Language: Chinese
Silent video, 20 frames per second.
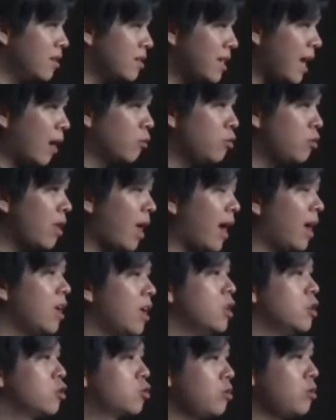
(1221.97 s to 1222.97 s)
长率啊，
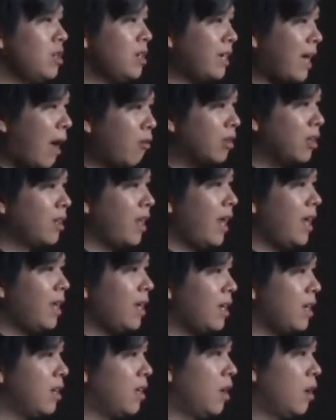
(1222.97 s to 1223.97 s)
最高的那一
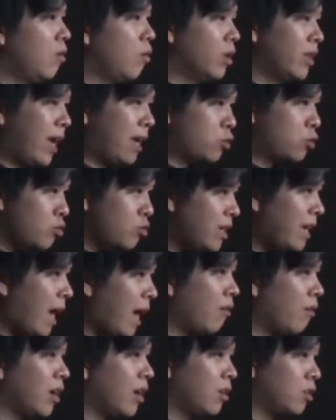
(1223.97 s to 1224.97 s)
个，我拿最
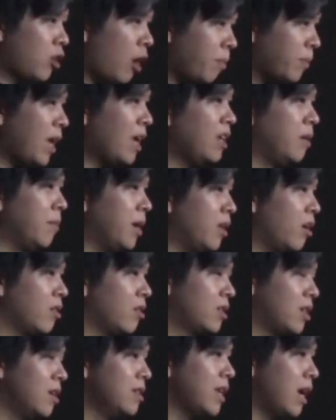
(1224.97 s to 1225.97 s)
高的 top ten 里面哦，
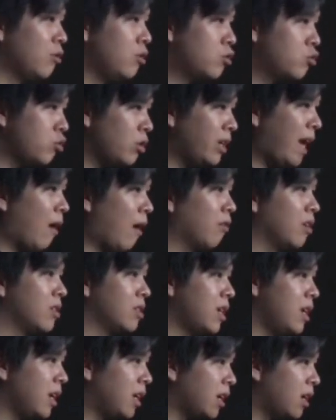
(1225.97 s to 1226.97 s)
成长率最高的
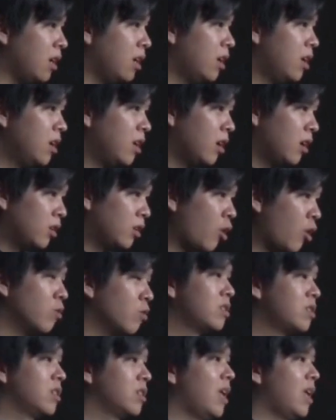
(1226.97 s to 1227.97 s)
这一个公
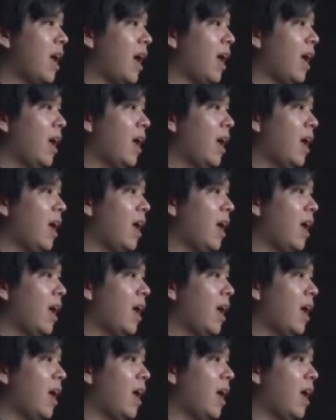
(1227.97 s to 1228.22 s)
司啊，